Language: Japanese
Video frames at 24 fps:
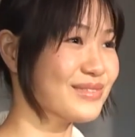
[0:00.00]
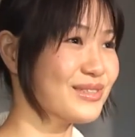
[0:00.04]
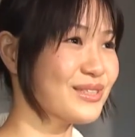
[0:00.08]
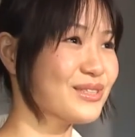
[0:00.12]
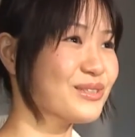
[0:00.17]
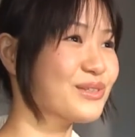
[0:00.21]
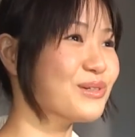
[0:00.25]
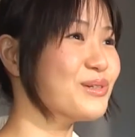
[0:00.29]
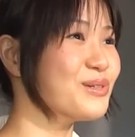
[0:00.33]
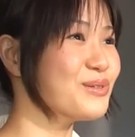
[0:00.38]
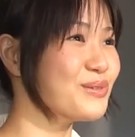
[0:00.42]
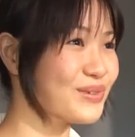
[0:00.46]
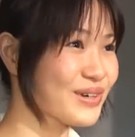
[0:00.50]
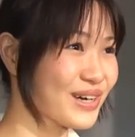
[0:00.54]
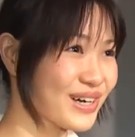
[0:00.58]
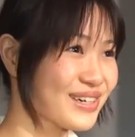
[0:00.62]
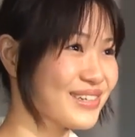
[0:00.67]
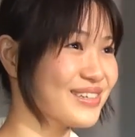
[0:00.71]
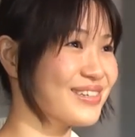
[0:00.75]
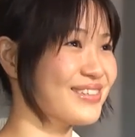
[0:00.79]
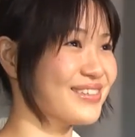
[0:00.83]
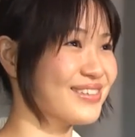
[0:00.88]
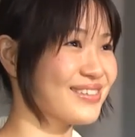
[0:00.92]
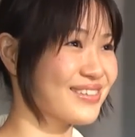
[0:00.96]
それは
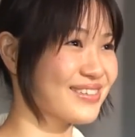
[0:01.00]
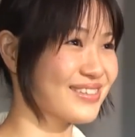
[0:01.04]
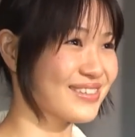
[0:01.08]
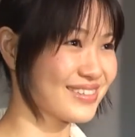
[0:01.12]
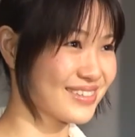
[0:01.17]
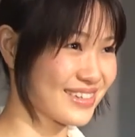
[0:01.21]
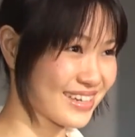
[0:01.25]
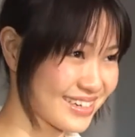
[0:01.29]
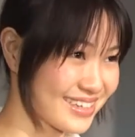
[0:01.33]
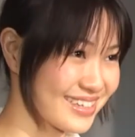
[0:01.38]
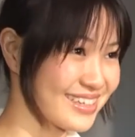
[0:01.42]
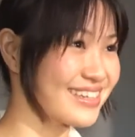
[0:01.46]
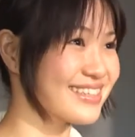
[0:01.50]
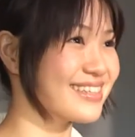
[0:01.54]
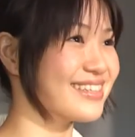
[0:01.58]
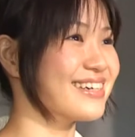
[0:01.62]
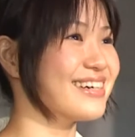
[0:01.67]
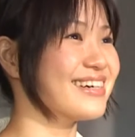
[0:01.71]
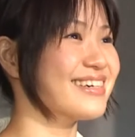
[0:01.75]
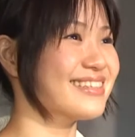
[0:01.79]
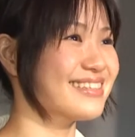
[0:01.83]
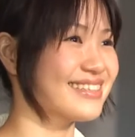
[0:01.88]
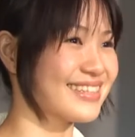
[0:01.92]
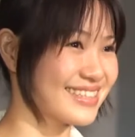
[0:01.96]
ありがたかっ